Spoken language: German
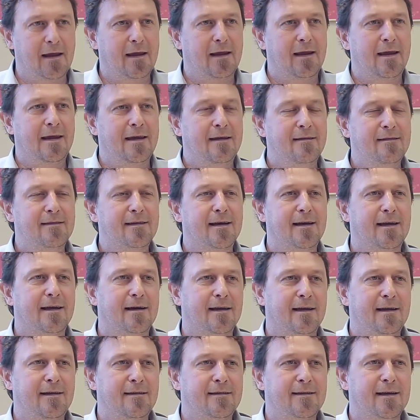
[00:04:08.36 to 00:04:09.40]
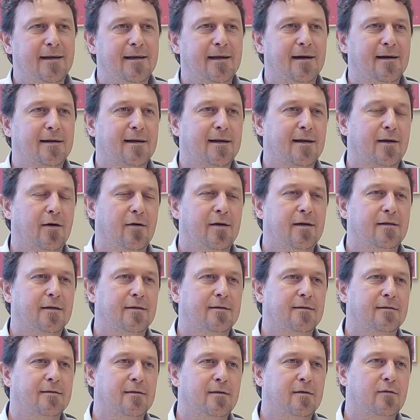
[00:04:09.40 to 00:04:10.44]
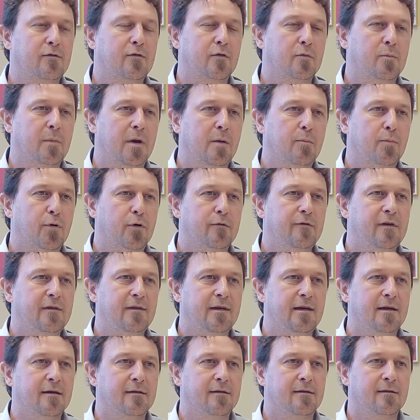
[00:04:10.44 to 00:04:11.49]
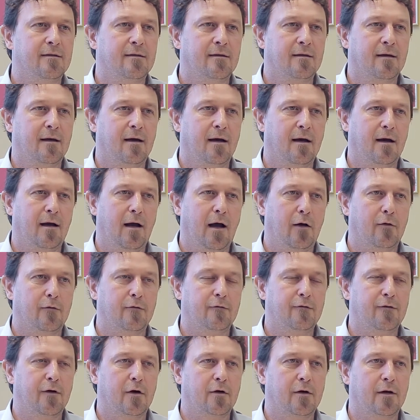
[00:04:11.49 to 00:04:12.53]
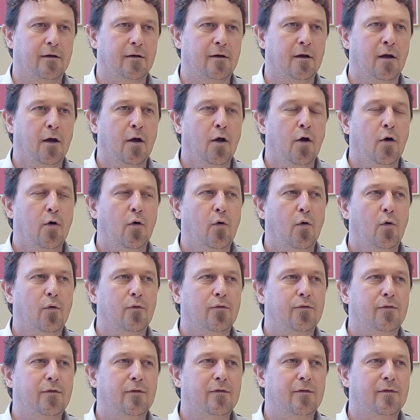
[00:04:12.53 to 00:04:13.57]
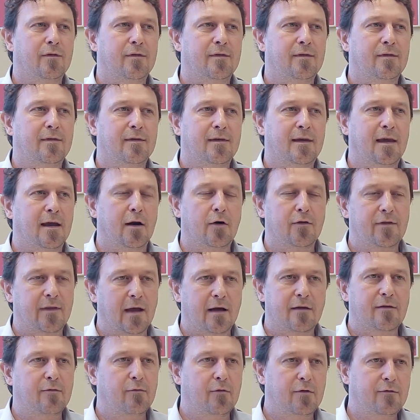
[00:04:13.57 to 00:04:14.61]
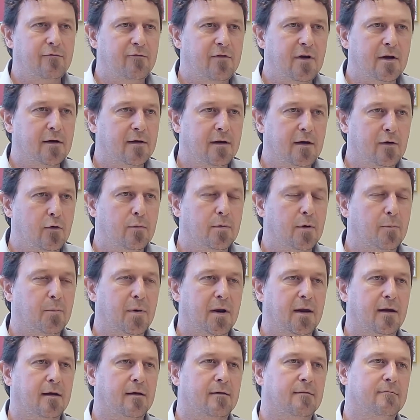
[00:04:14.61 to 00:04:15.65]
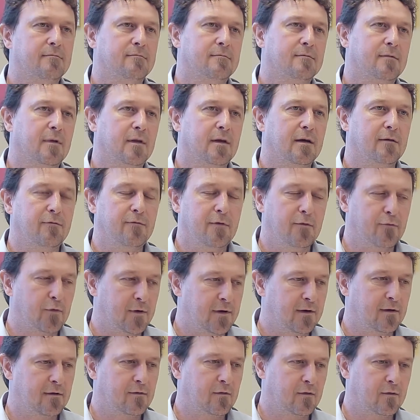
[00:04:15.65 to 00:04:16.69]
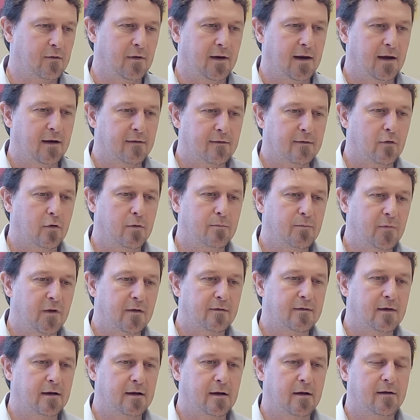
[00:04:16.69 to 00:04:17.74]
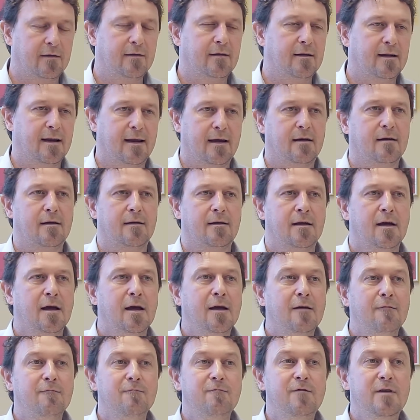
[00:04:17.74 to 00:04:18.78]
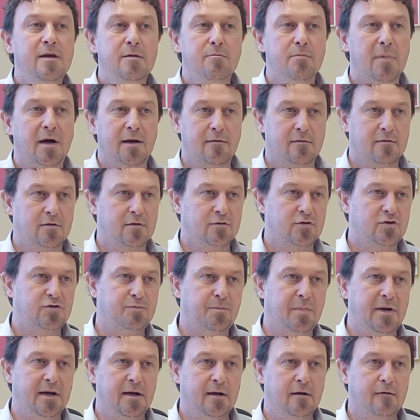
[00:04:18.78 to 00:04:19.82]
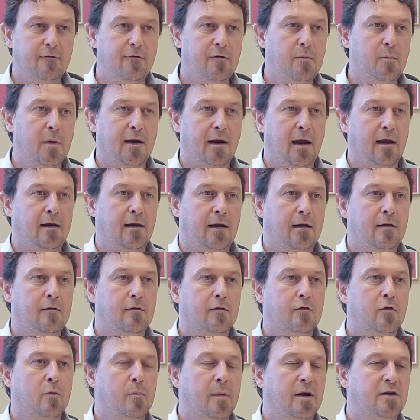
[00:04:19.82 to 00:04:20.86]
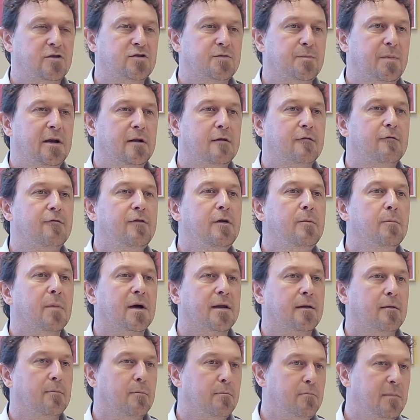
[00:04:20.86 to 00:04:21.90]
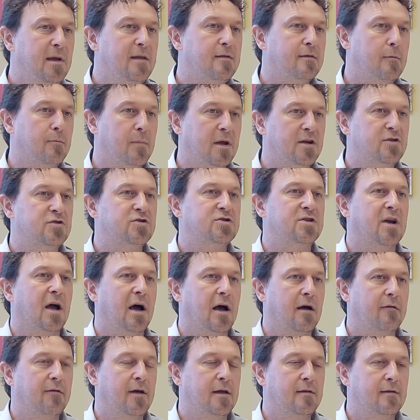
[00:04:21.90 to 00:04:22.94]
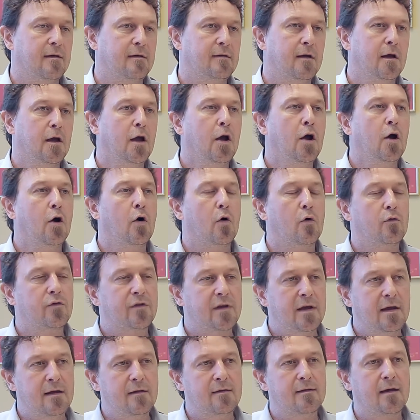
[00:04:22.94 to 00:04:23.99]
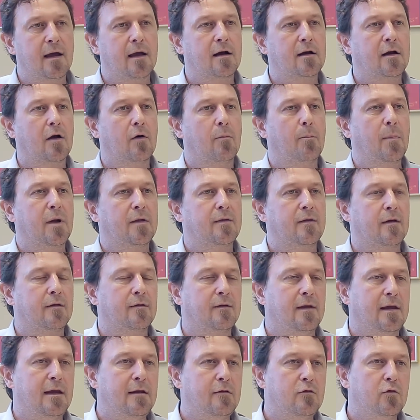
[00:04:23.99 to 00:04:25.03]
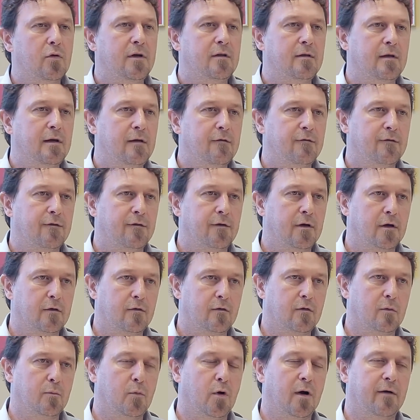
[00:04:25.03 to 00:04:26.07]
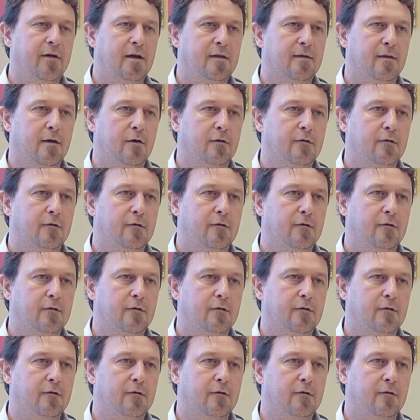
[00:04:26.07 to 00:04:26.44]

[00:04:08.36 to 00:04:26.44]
hinterher, hinterher kann ich dann zum Improvisieren anfangen. Und genau das wollen wir hinüberbringen. Wir wollen zuerst haben, dass die Leute lernen, wie man spielt, wie man ein Instrument spielt, wie man mit den Menschen arbeitet. Und hinterher kann man dann intuitiv zum Arbeiten